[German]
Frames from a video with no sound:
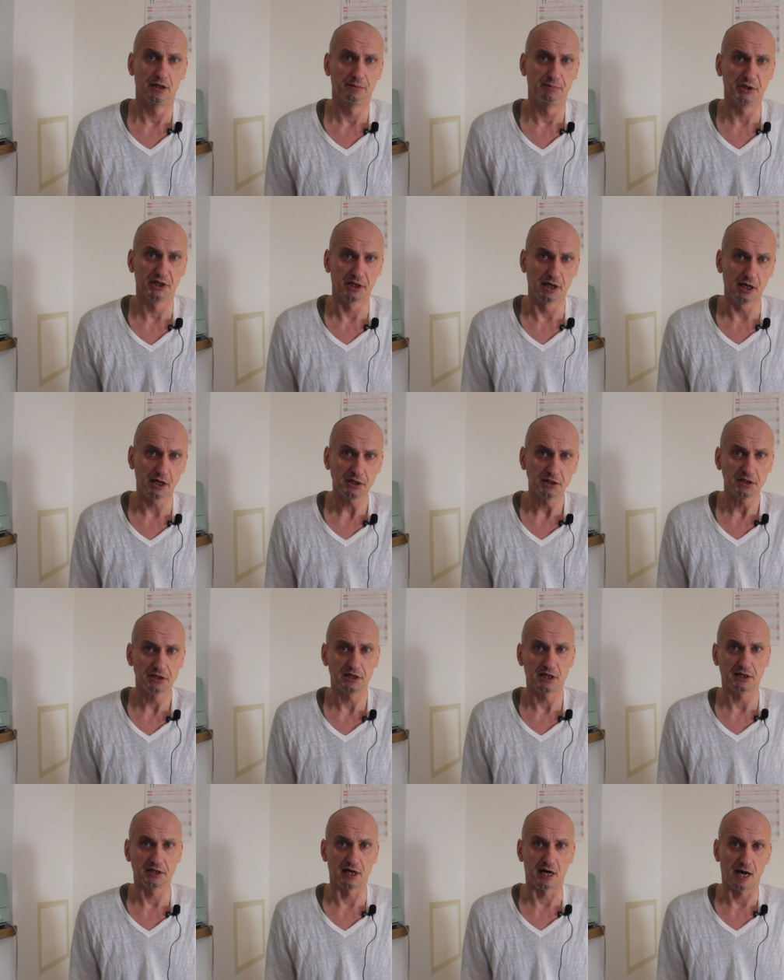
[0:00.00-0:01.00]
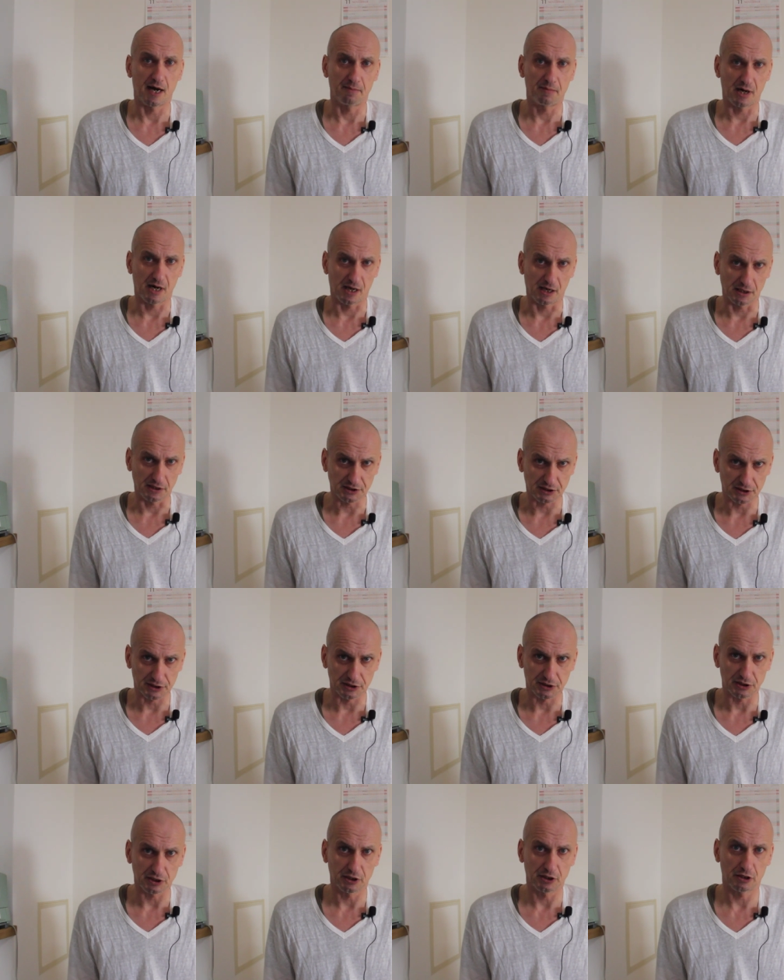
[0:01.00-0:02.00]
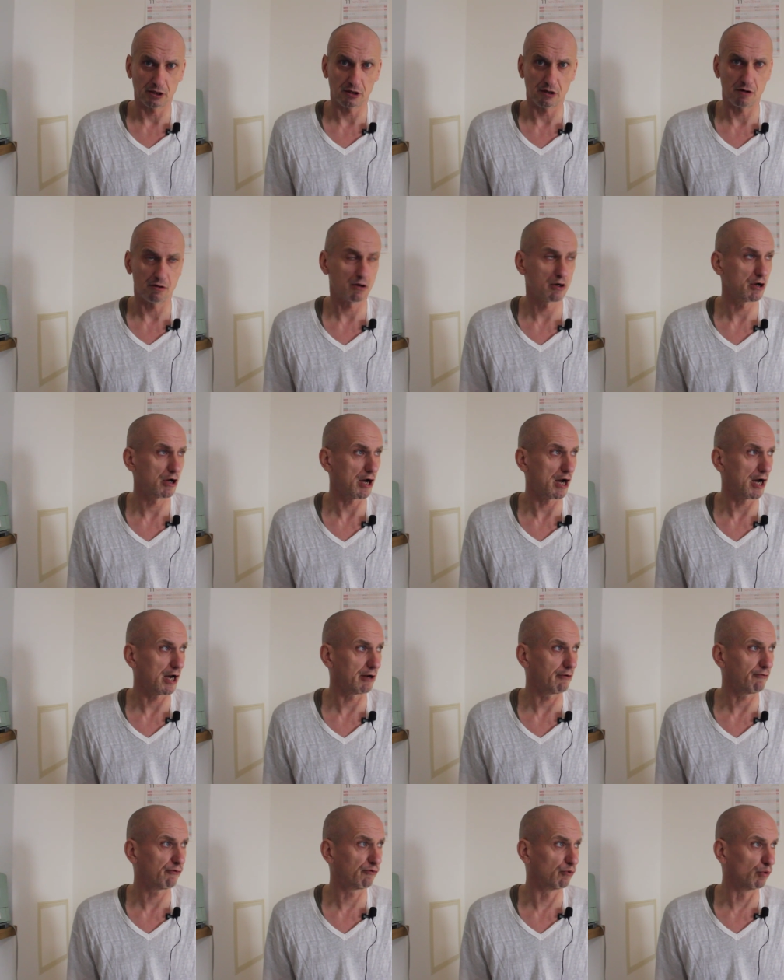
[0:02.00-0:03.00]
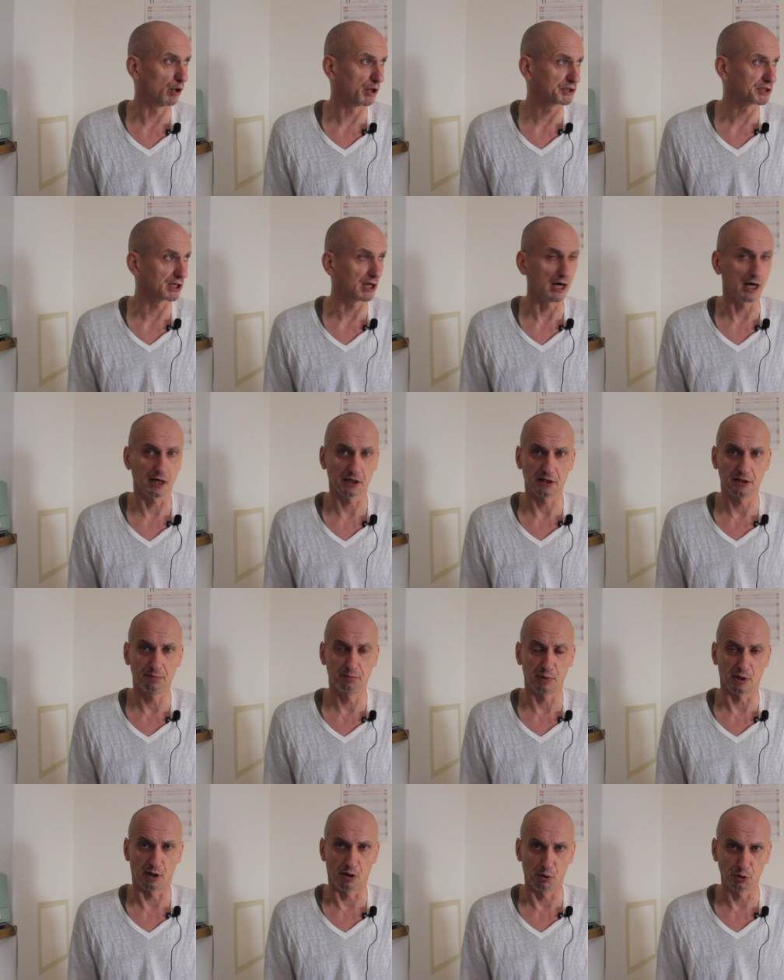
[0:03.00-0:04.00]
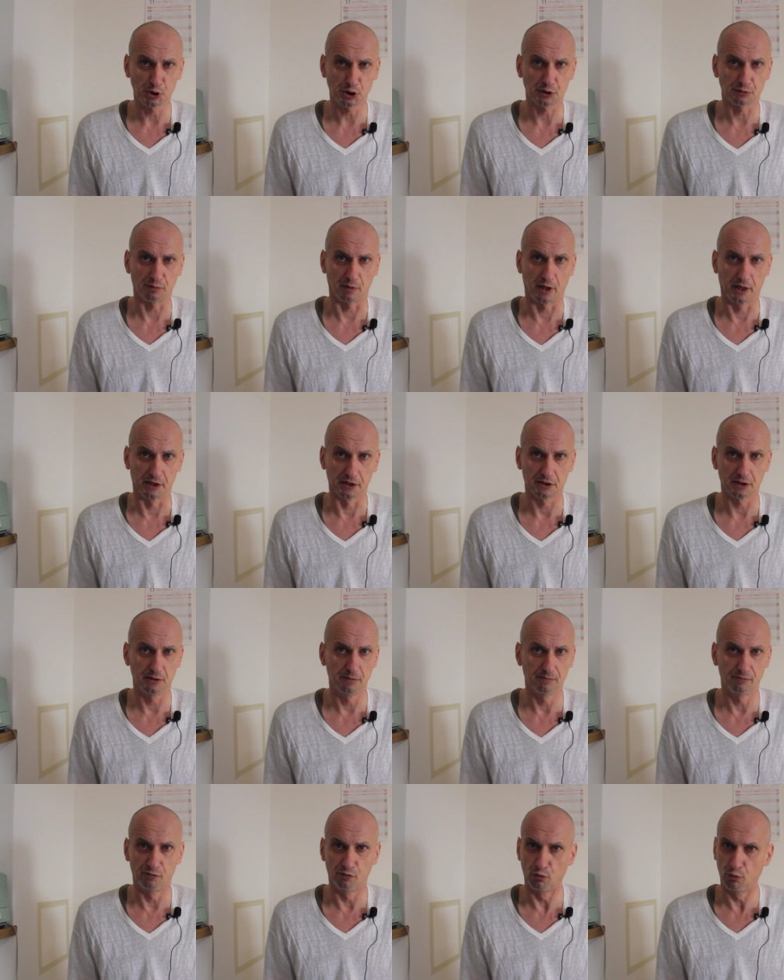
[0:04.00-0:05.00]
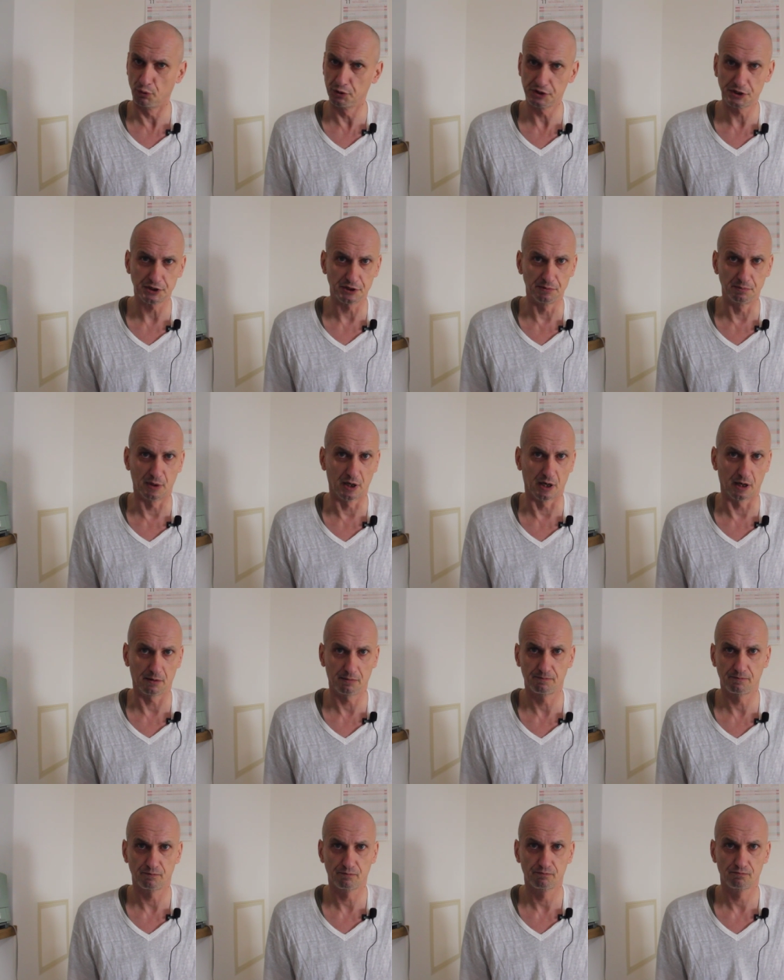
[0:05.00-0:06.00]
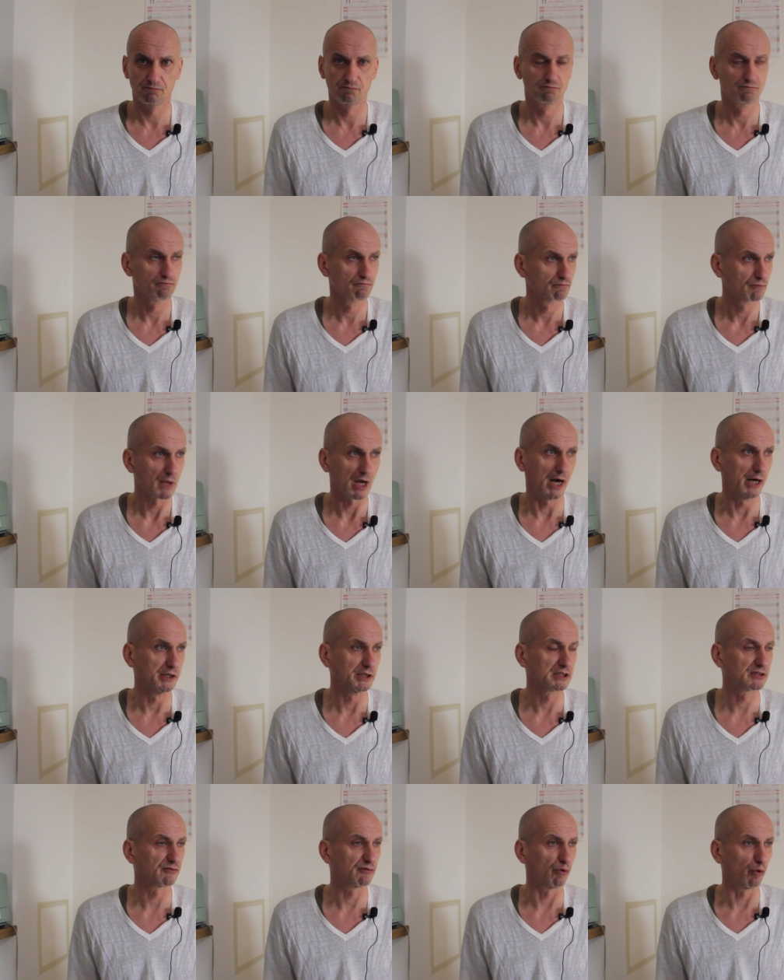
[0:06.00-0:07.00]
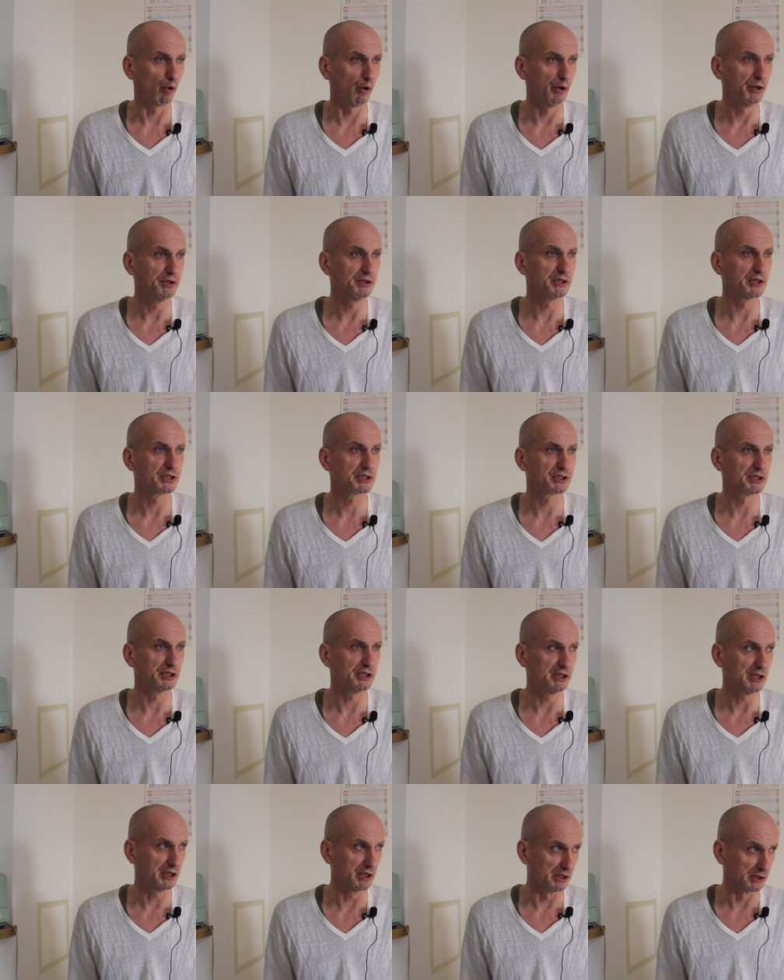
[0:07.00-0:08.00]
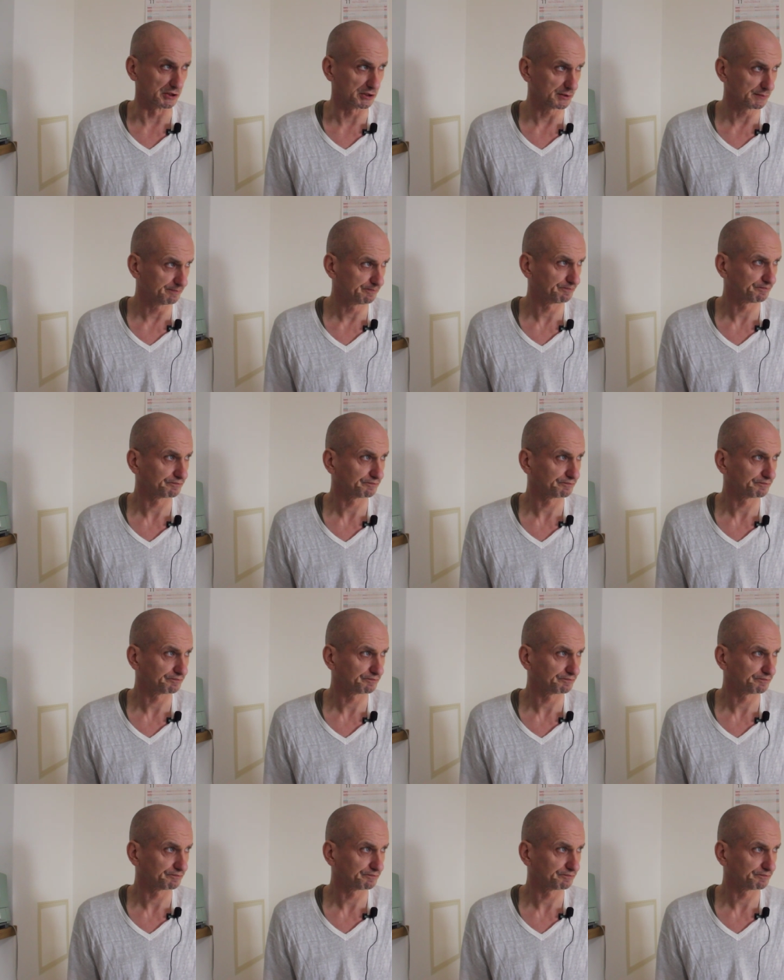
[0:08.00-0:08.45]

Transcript: begegnet, der damals einen Vortrag in Braunschweig im Wohnzimmer eines Freundes hielt.